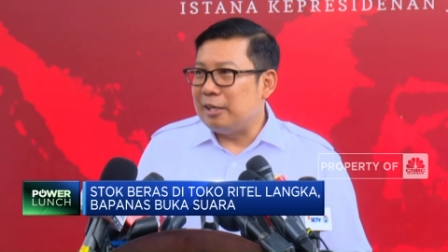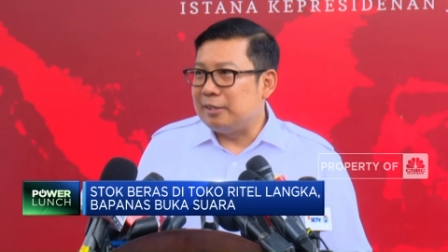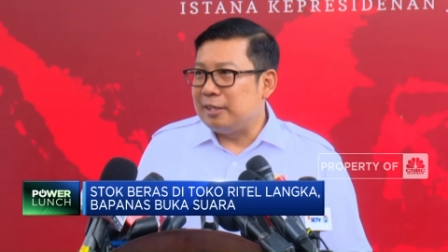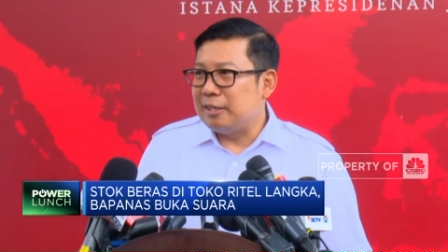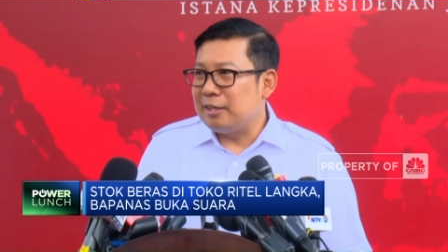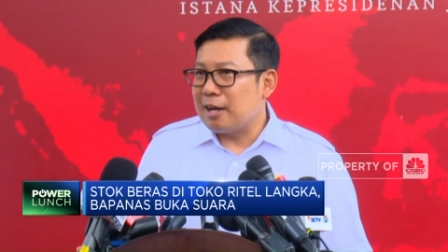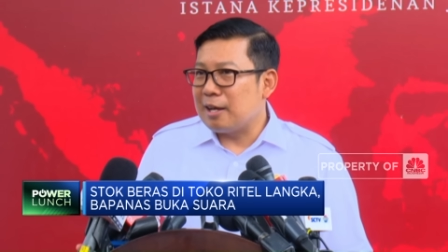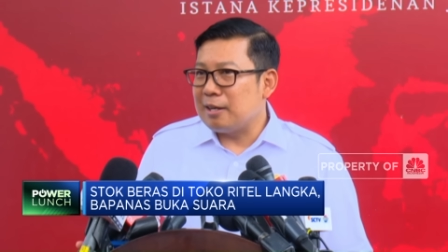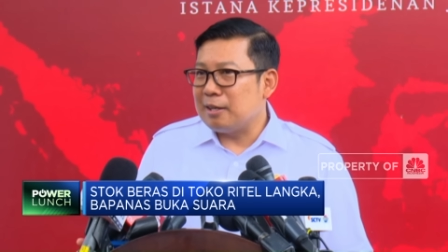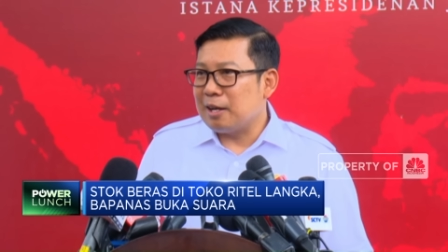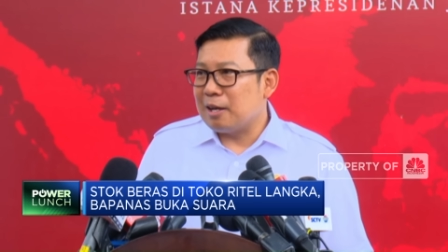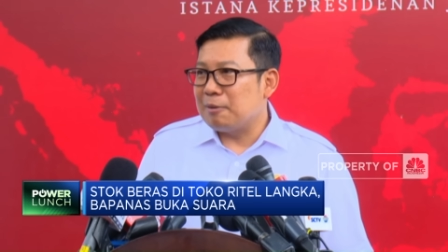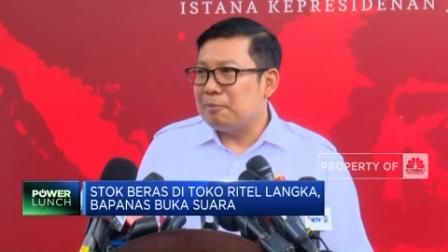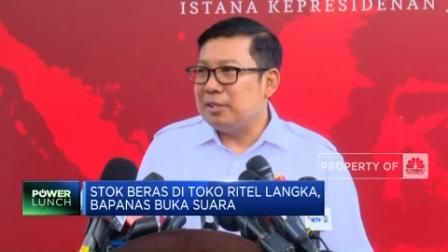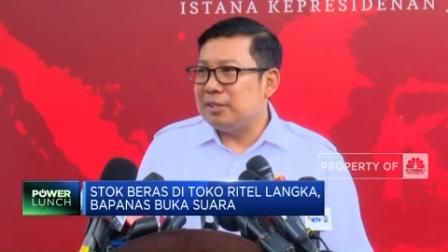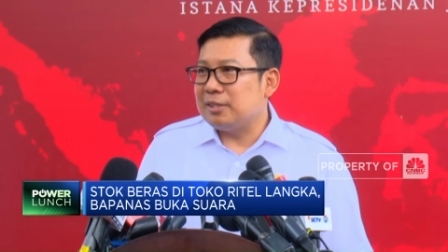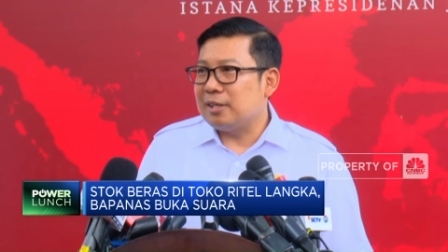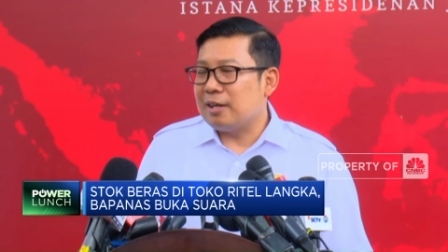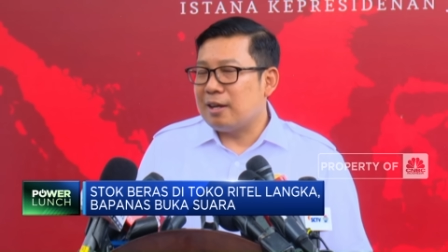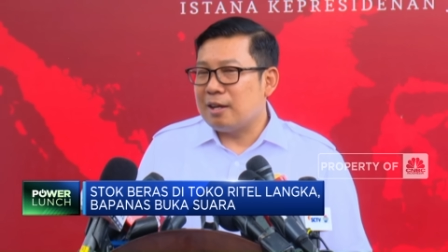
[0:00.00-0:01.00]
Izinkan
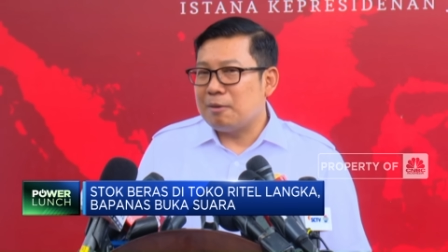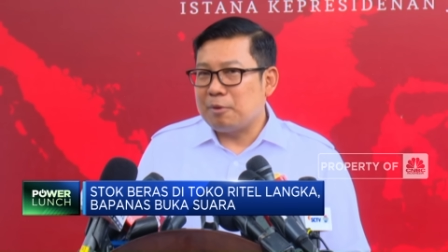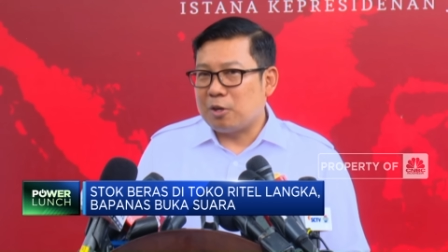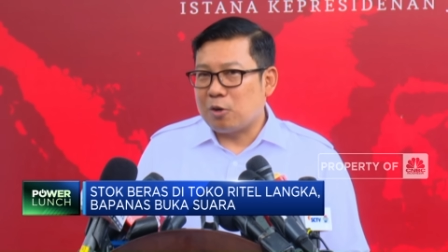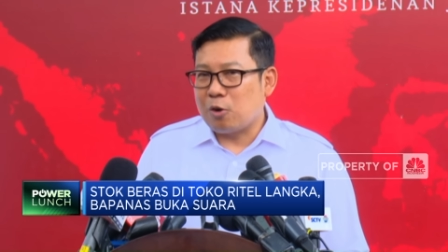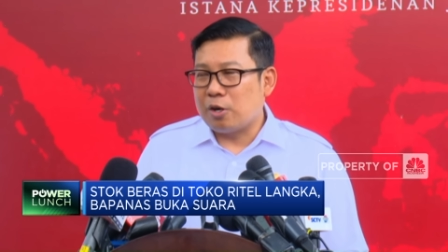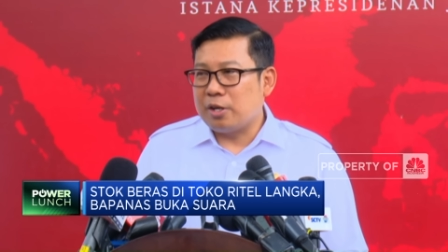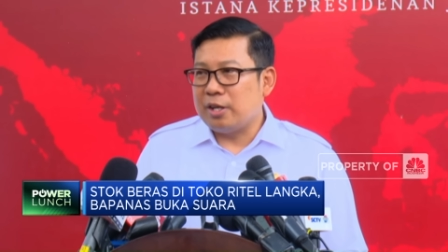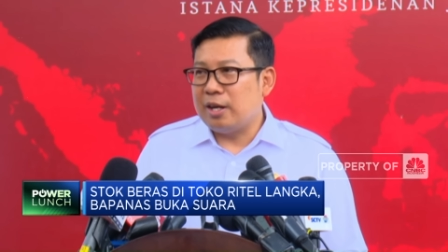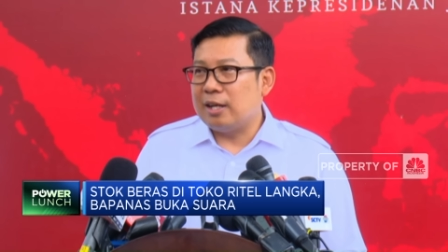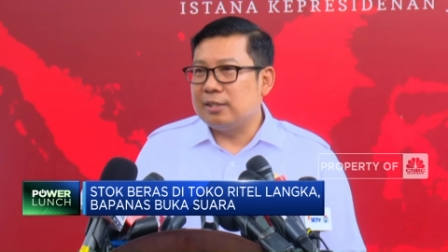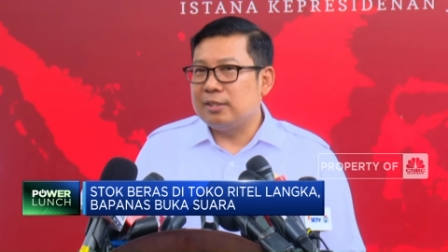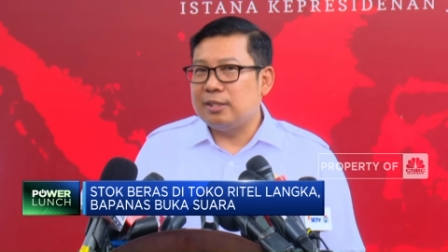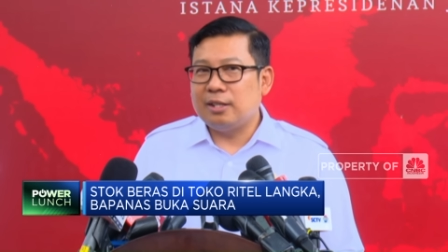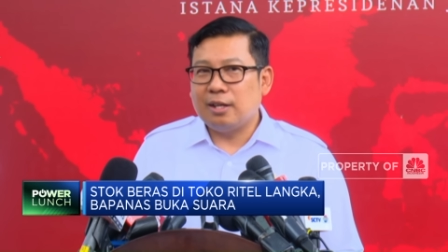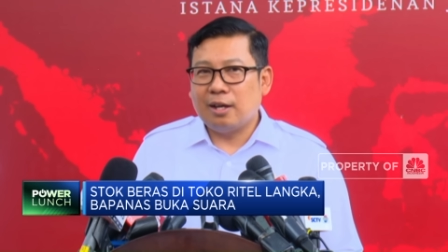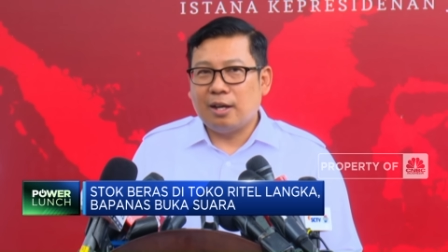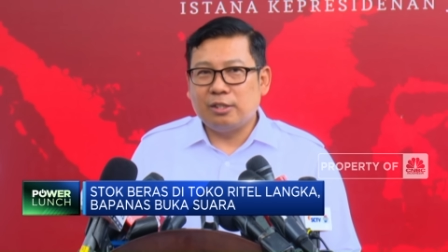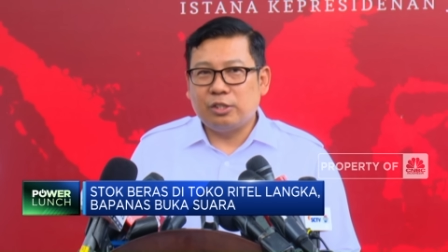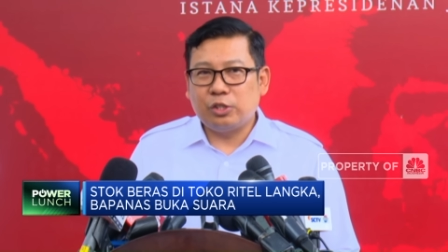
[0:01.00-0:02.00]
kami sekarang berkoordinasi
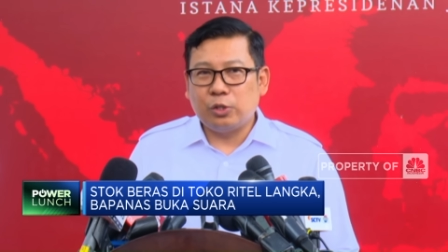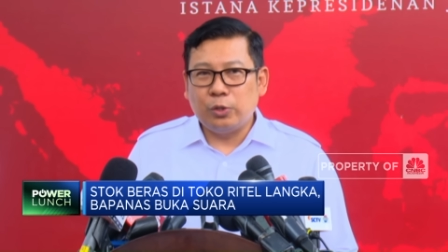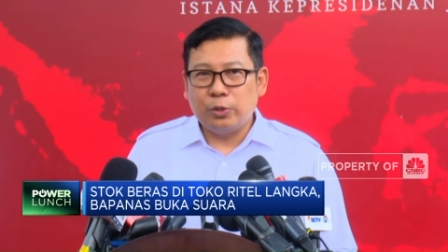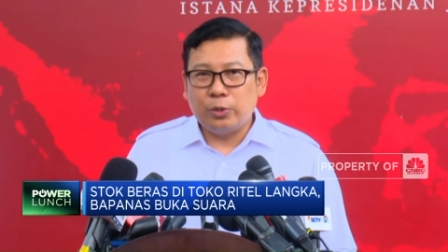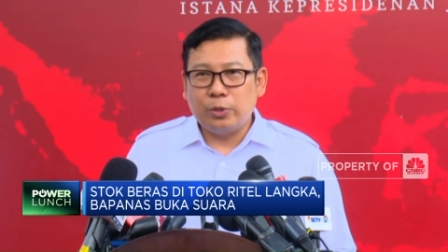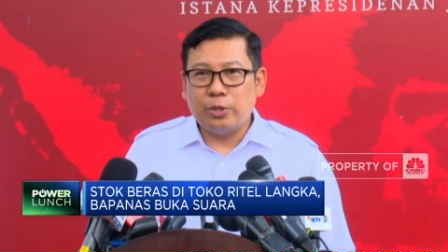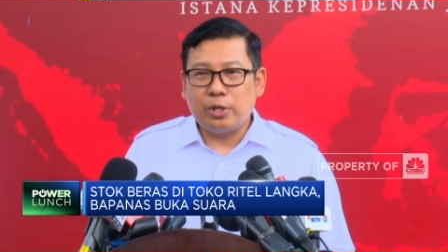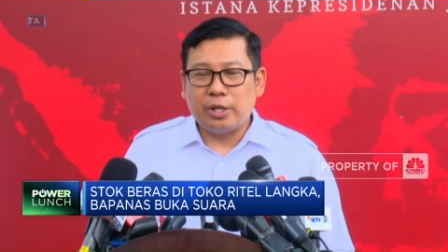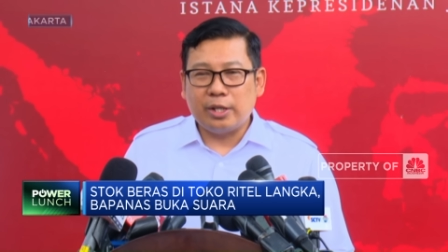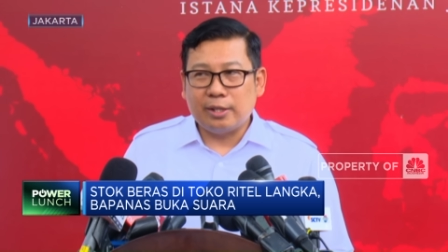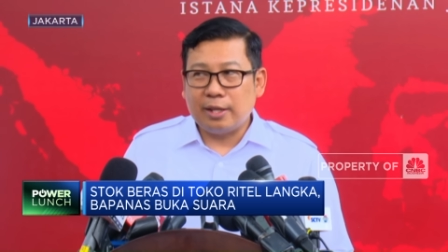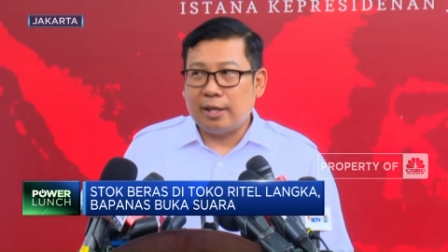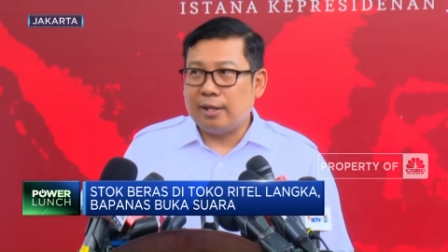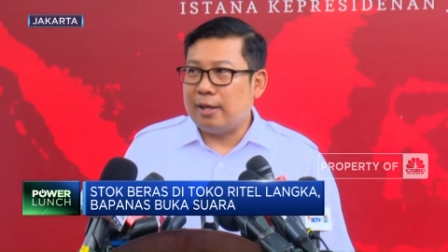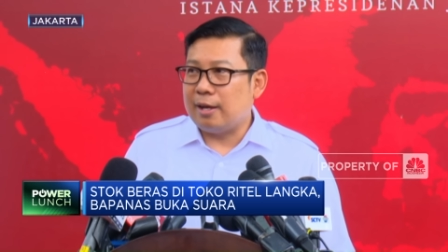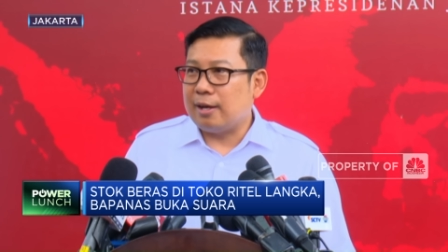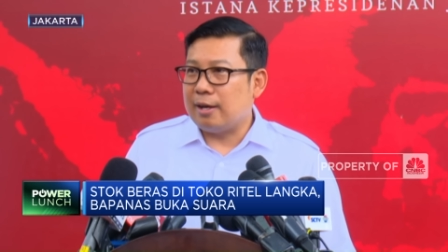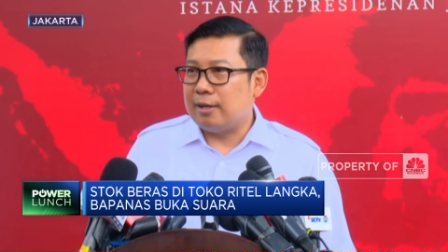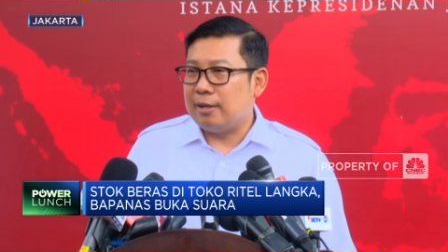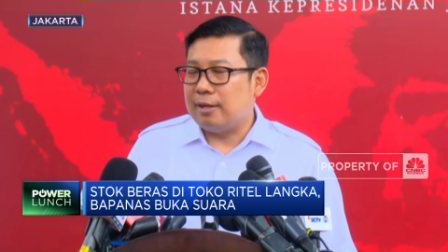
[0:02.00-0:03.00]
dengan seluruh retail
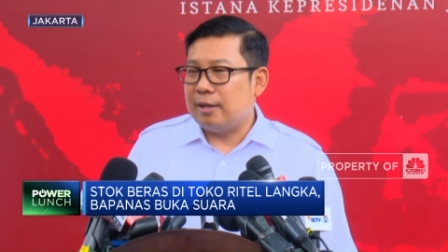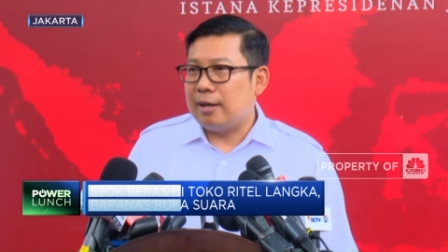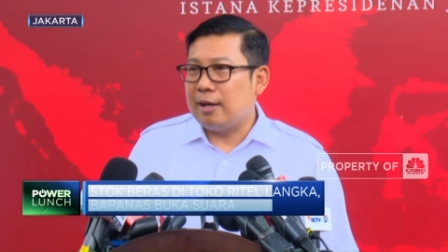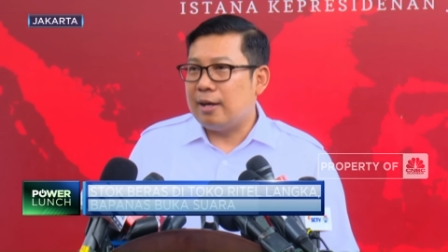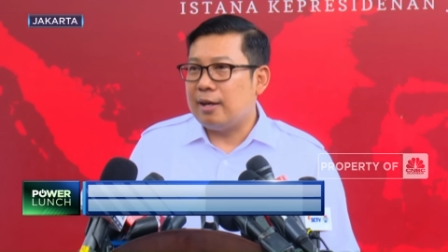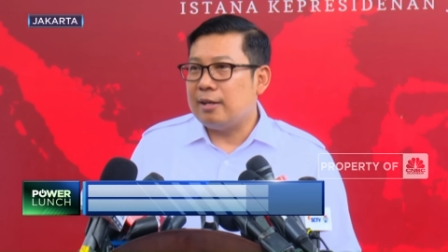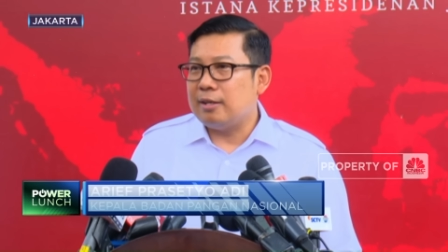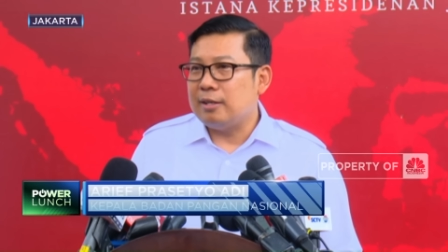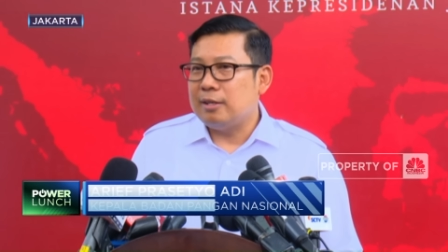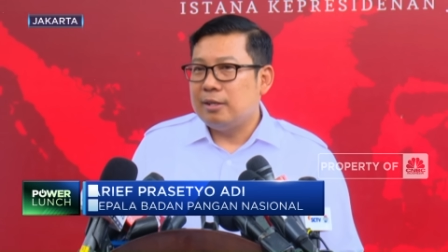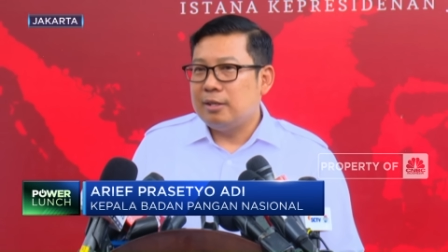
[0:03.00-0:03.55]
yang ada.